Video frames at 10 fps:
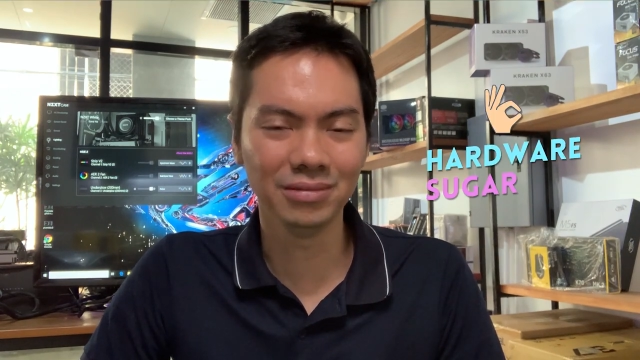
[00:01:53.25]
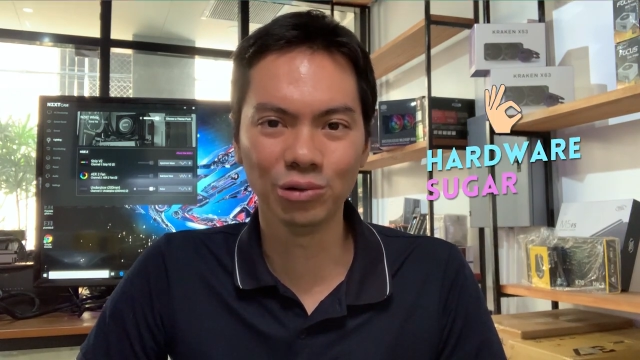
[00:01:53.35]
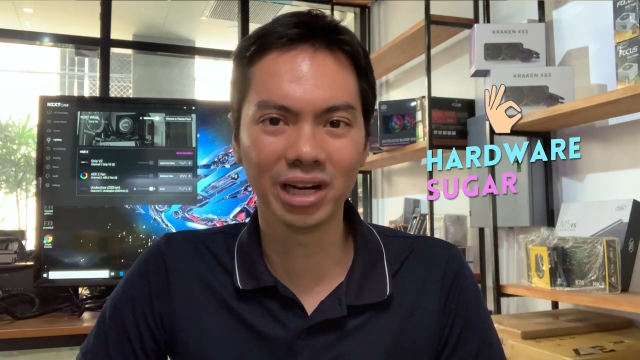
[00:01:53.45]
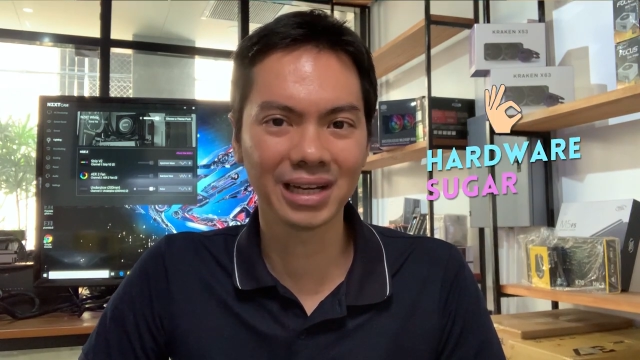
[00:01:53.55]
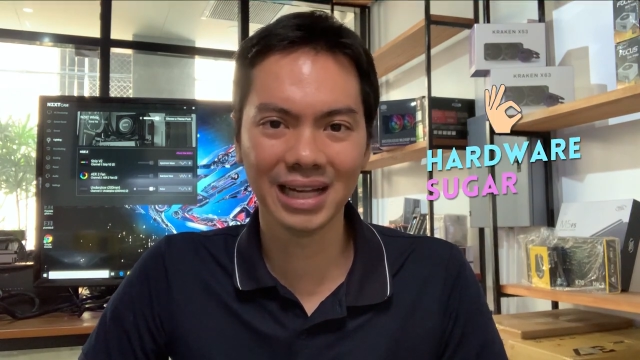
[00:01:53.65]

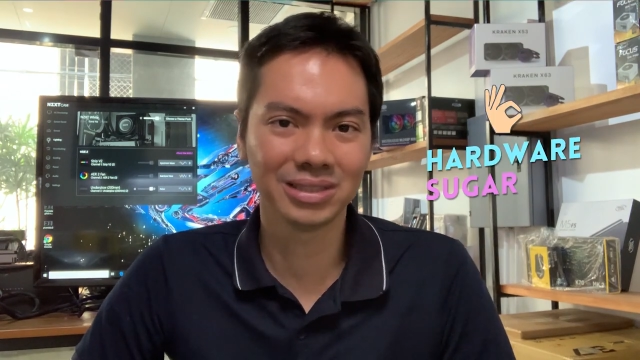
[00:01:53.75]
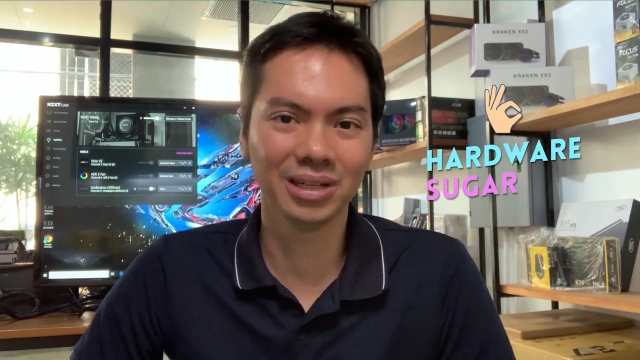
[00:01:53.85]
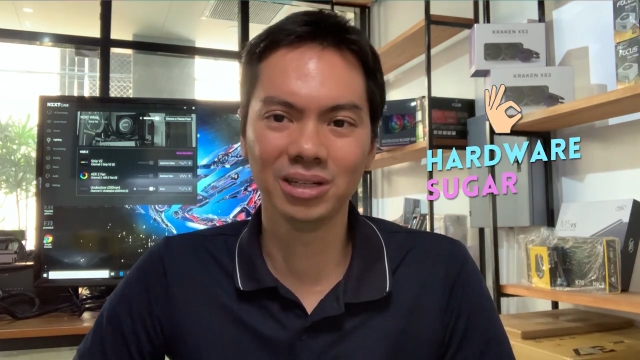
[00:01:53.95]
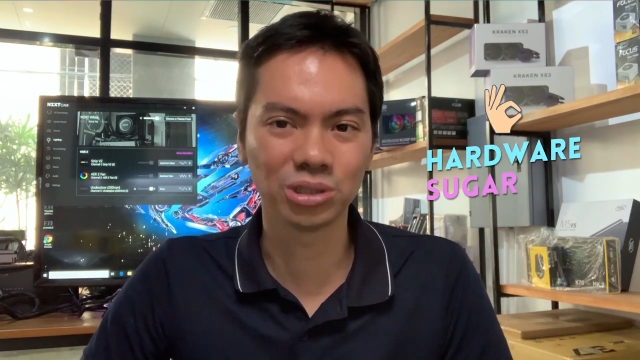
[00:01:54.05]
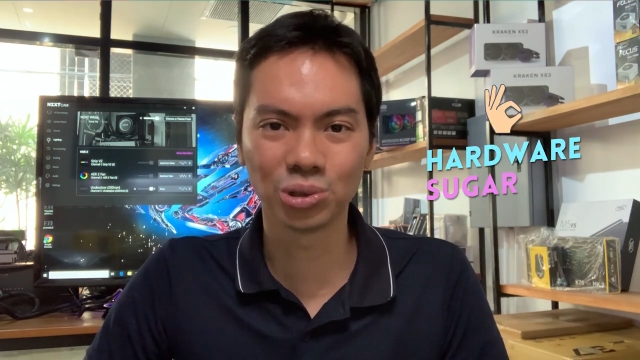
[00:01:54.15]
You wanna
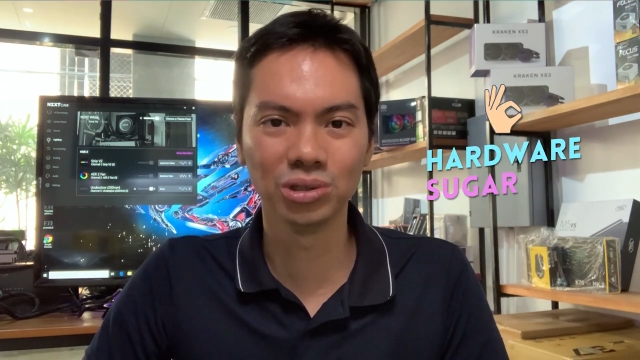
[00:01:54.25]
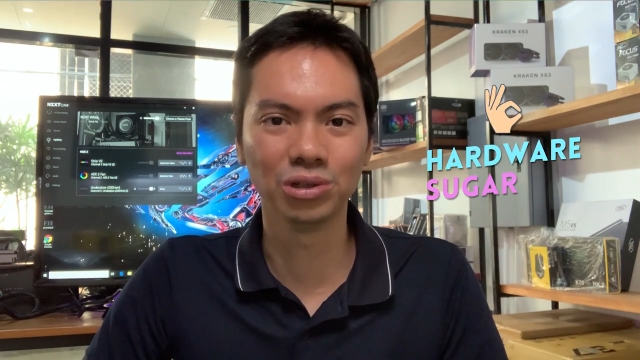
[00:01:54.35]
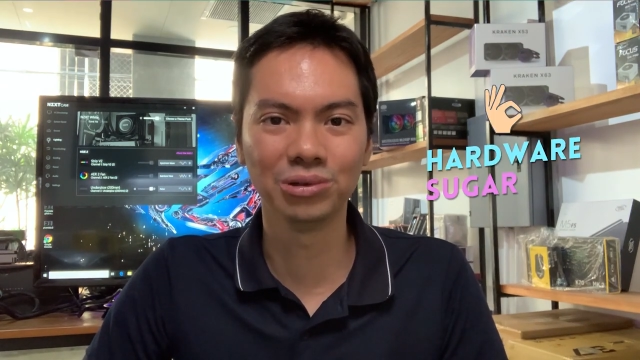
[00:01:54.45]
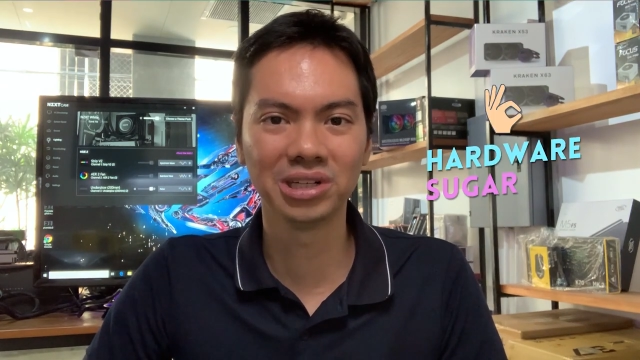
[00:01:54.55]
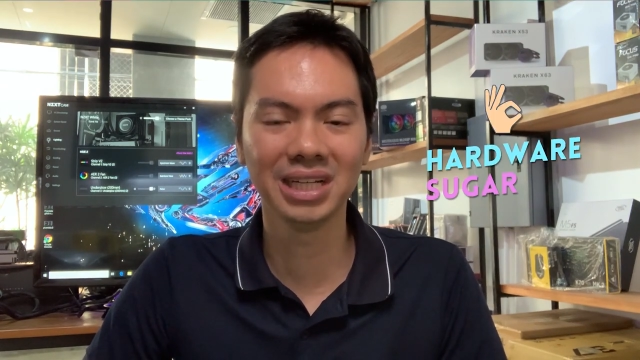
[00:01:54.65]
cancel? Sure,
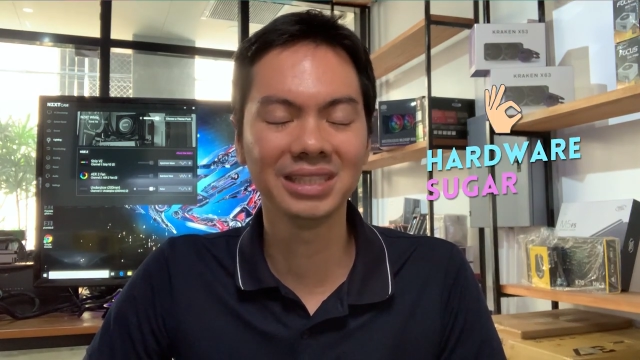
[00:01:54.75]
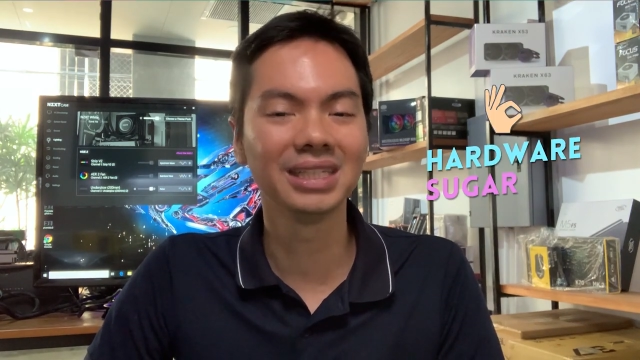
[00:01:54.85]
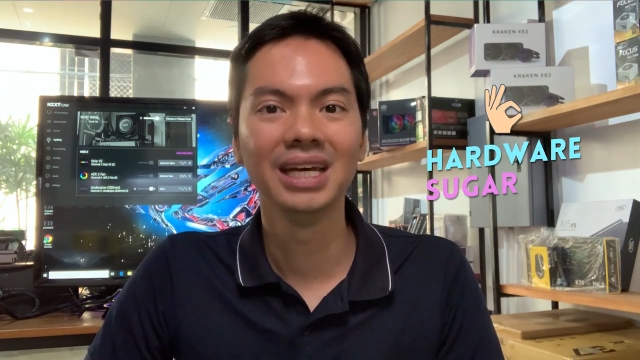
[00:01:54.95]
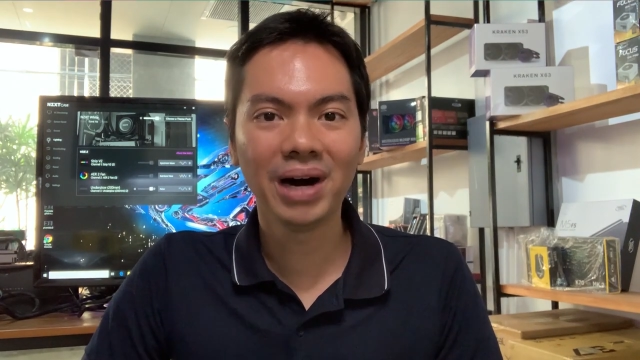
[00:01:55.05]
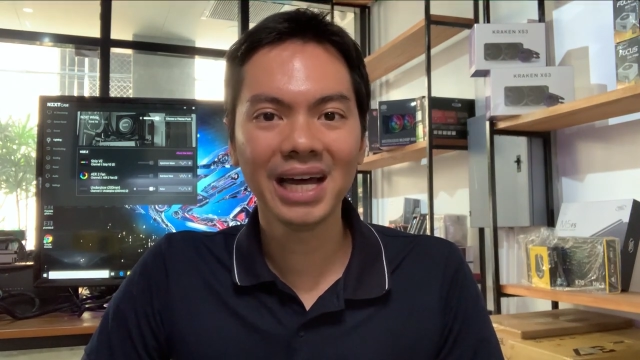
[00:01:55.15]
no worries.
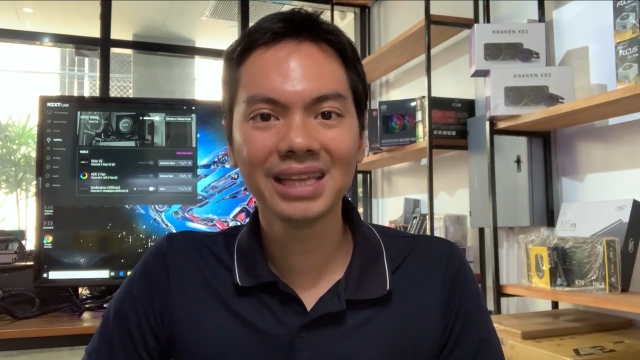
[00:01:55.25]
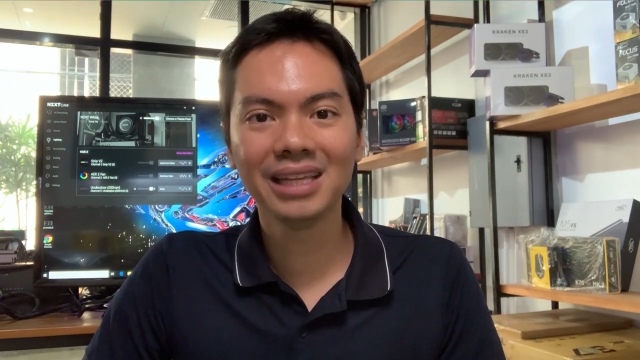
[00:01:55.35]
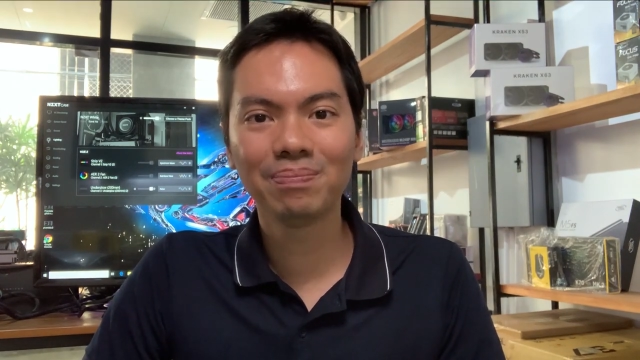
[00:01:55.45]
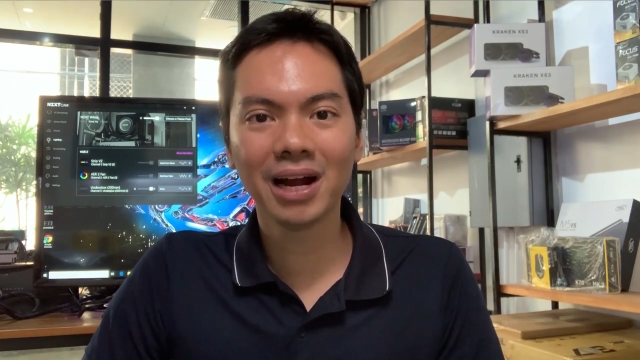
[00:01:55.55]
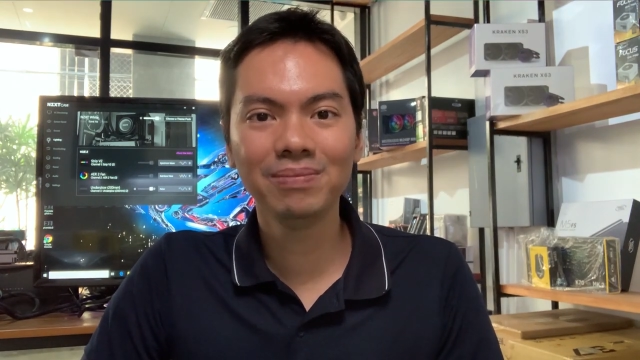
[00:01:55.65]

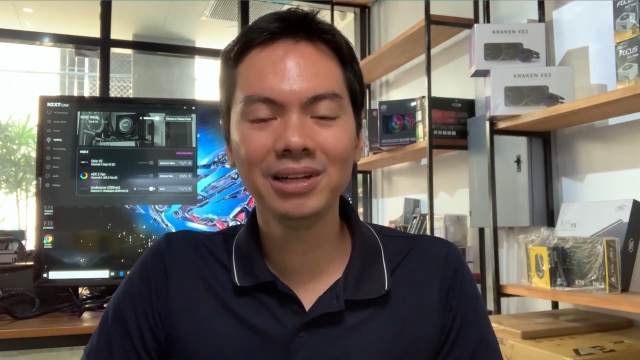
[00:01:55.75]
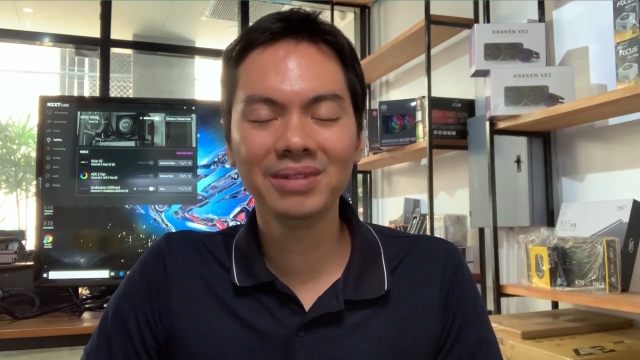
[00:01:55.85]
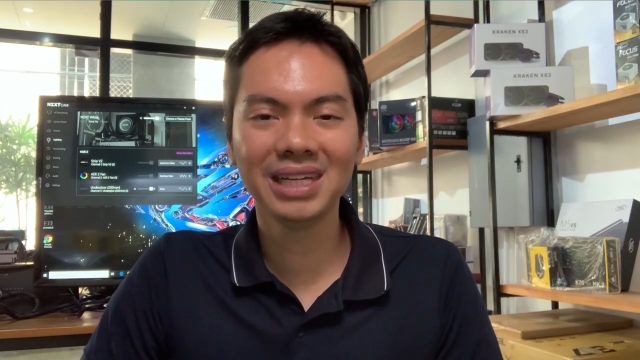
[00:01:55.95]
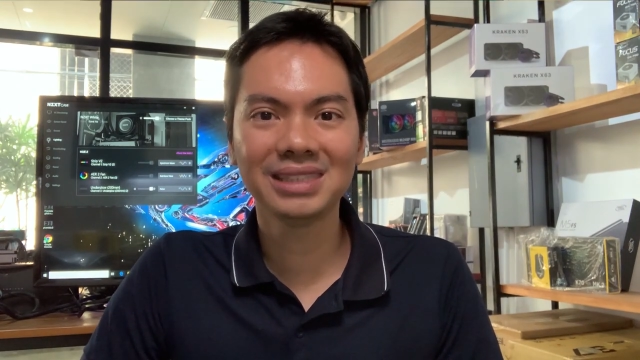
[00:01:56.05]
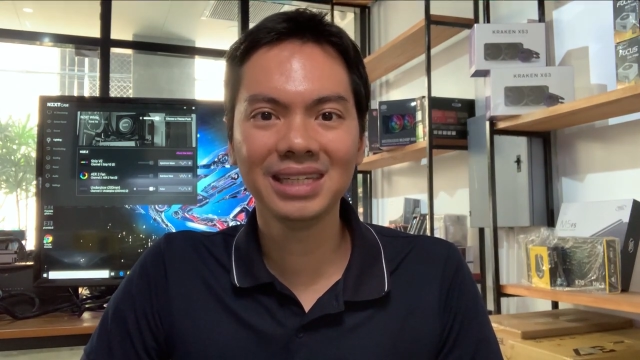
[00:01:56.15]
But the problem is,